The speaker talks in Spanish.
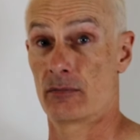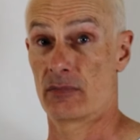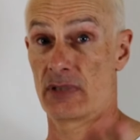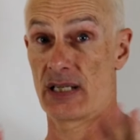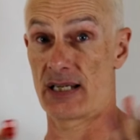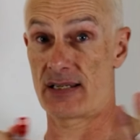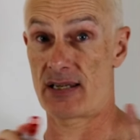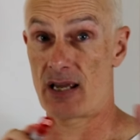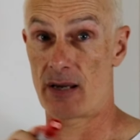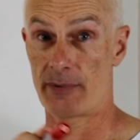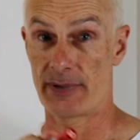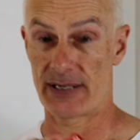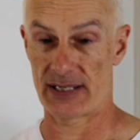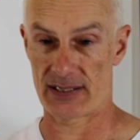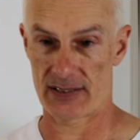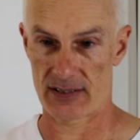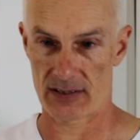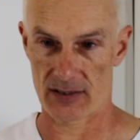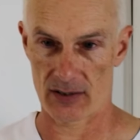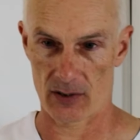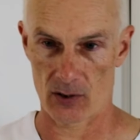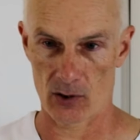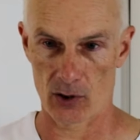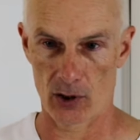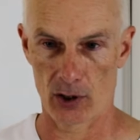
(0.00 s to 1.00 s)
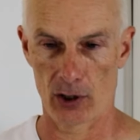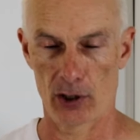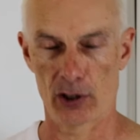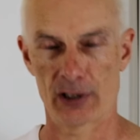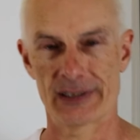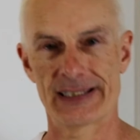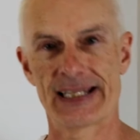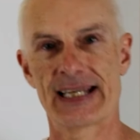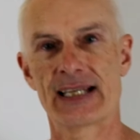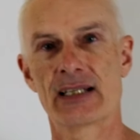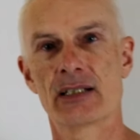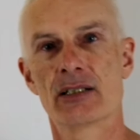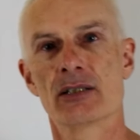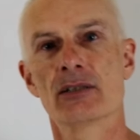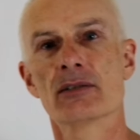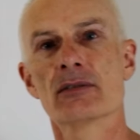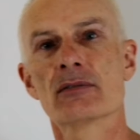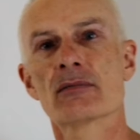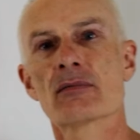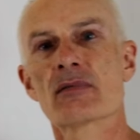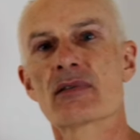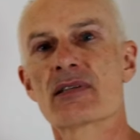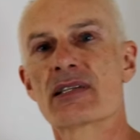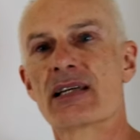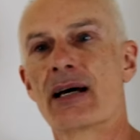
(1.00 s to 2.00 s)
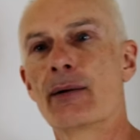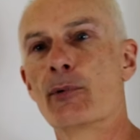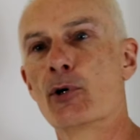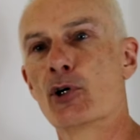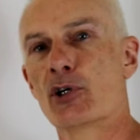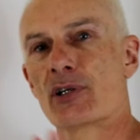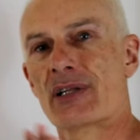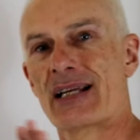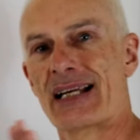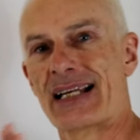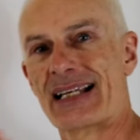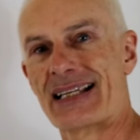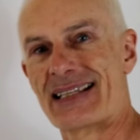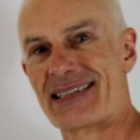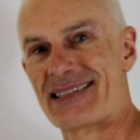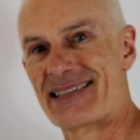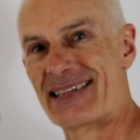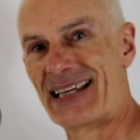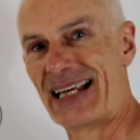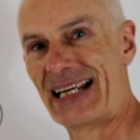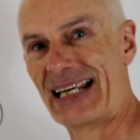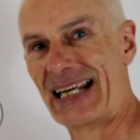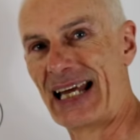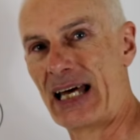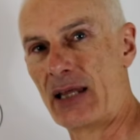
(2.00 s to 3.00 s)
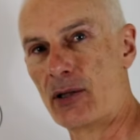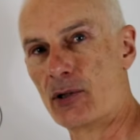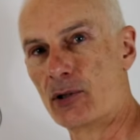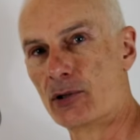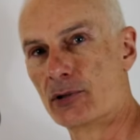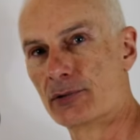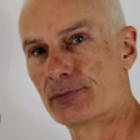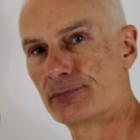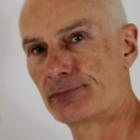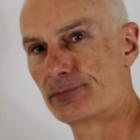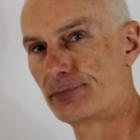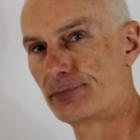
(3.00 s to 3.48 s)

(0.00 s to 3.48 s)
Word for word: Ya sabes, color negro, sabor salado.